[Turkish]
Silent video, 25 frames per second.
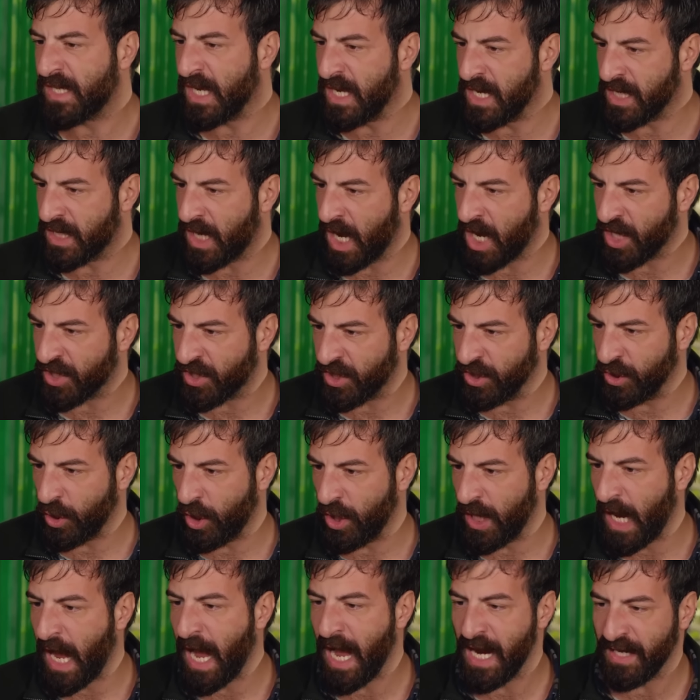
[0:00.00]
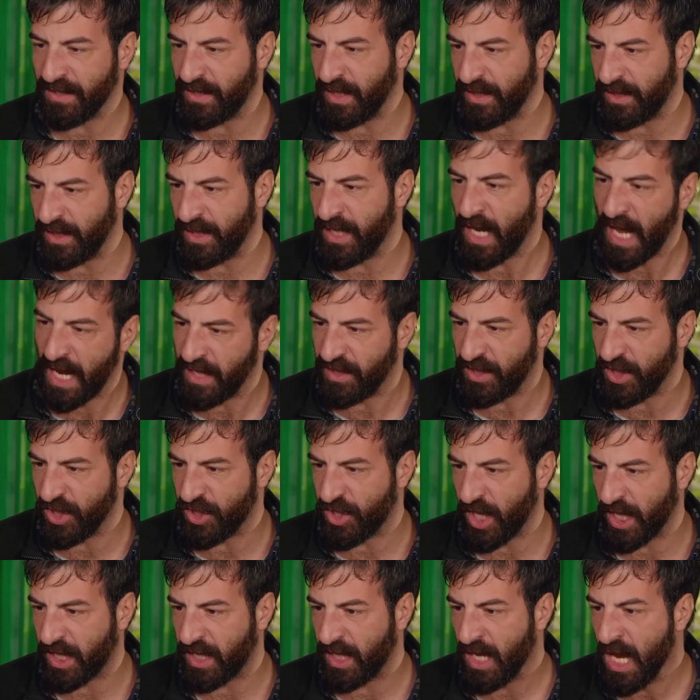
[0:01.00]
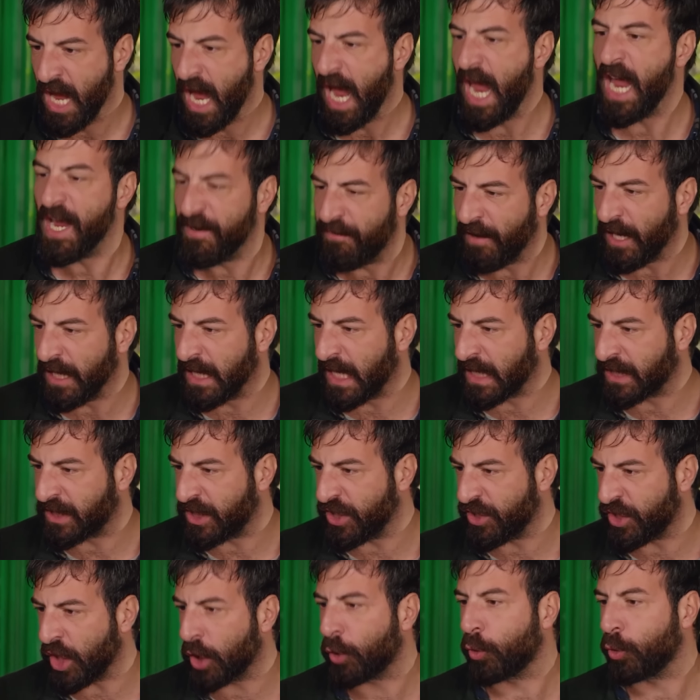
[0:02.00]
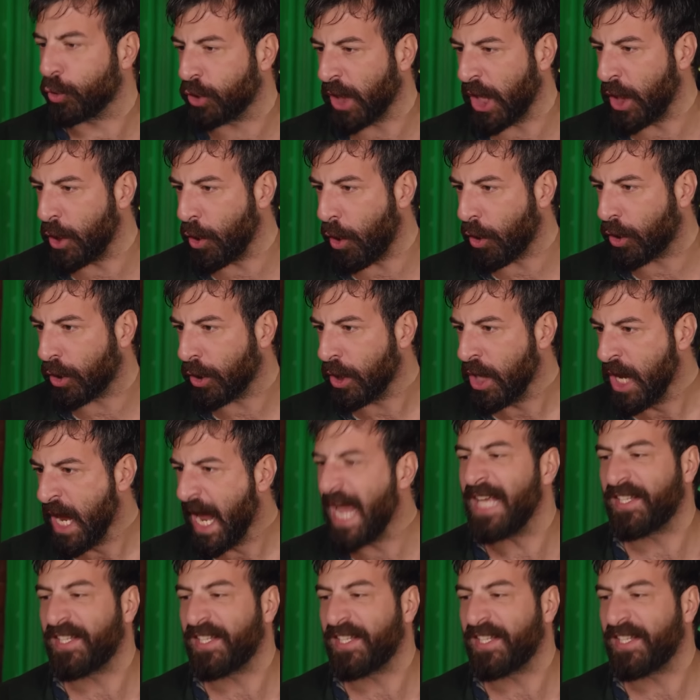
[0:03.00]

Senin karşında öyle her dediğine he diyecek, eyvallah diyecek kuzey yok.